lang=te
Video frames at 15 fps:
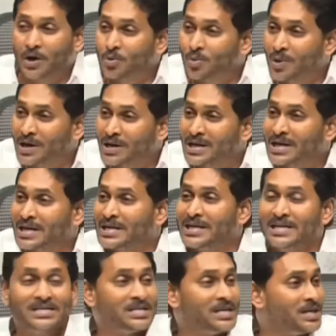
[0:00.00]
ఒక అనుమానం
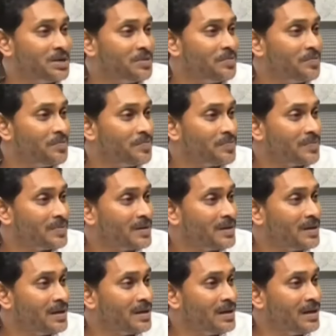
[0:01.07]
క్రియేట్ చేయడం
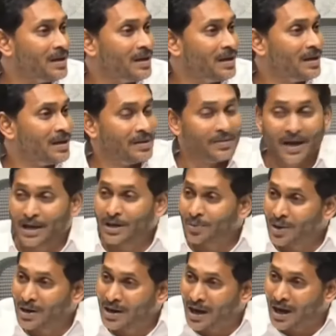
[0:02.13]

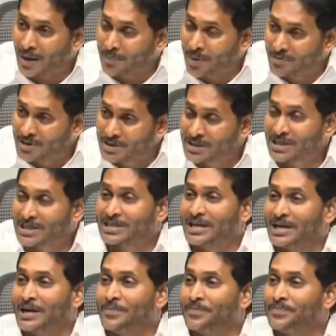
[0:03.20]
దానివల్ల అపవిత్రత
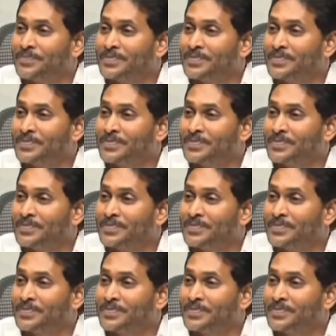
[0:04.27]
